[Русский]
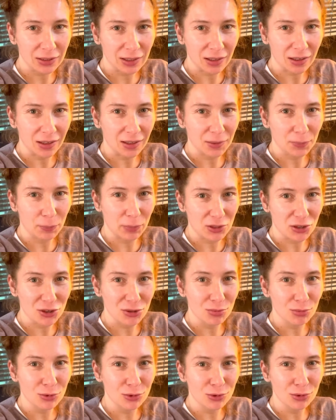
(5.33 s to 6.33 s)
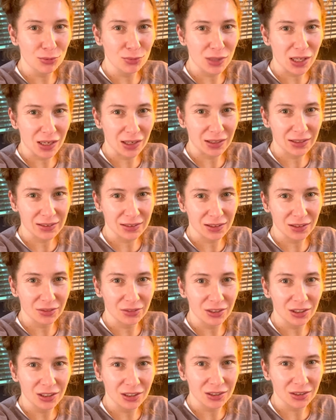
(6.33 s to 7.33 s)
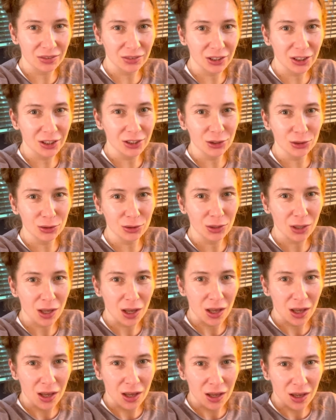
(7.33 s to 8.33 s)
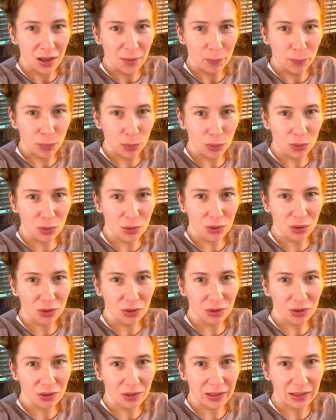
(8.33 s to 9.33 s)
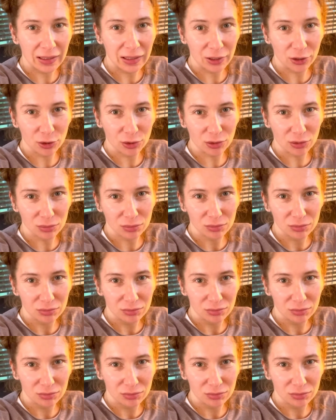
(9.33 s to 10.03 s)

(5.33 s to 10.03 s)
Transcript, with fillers: как почему у меня остановились видео по эко.